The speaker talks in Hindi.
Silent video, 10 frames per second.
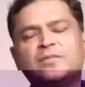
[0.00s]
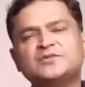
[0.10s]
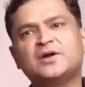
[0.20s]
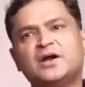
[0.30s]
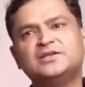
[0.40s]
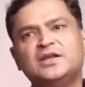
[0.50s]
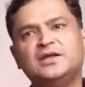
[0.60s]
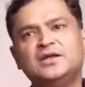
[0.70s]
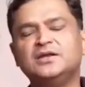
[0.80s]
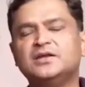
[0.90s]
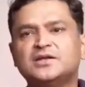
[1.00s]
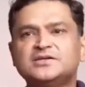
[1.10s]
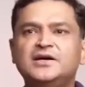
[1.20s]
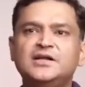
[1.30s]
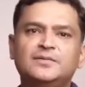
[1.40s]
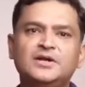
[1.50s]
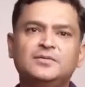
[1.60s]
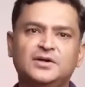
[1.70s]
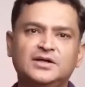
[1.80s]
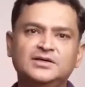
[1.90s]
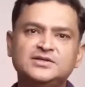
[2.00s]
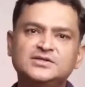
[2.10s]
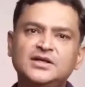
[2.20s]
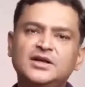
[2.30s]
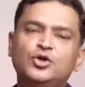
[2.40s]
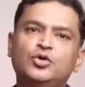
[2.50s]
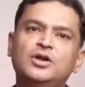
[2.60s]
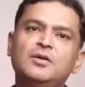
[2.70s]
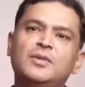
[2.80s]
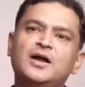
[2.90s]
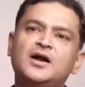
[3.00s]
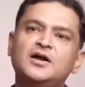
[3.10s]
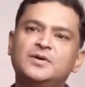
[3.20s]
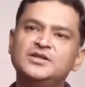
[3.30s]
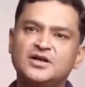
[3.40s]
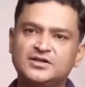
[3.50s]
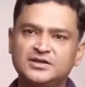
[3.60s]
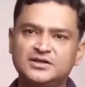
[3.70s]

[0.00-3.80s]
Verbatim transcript: आपस में काटते रहेंगे इनकी नज़र इंडिया पे नहीं पड़ेगी जिस दिन इन्होंने मारकाट बंद कर